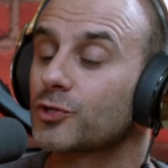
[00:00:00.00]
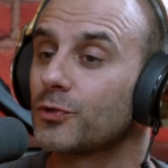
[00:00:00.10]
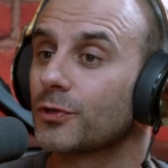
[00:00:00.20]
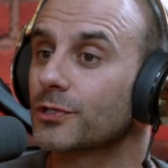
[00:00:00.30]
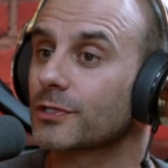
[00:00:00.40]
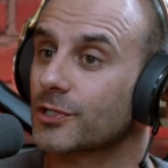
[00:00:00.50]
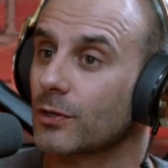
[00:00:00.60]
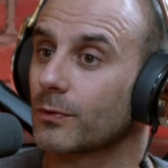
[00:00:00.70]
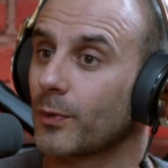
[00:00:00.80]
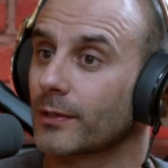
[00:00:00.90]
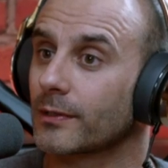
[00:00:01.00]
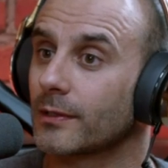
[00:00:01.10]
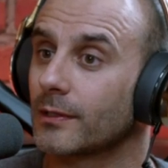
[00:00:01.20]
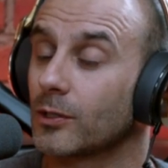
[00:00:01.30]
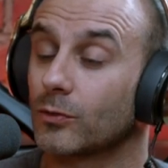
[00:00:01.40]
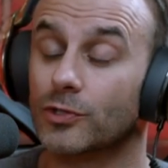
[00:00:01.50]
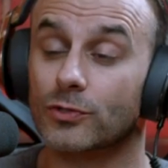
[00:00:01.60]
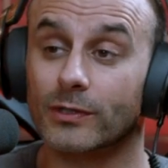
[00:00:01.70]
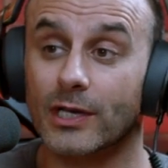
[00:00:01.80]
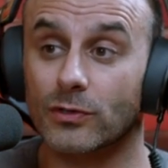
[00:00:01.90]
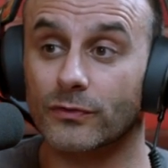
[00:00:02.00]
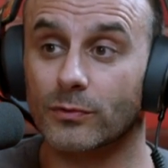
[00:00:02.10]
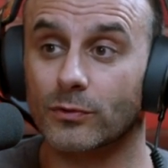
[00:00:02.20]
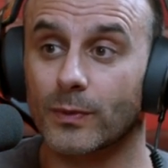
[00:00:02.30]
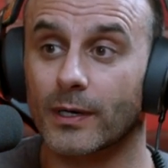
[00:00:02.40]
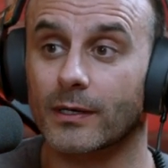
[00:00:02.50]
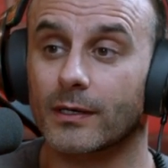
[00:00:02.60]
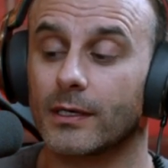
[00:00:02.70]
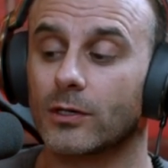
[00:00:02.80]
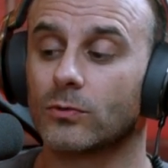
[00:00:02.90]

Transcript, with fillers: as miúdas que se chegam a pé de ti e tu dizes que não é. estás a ouvir muito bem e que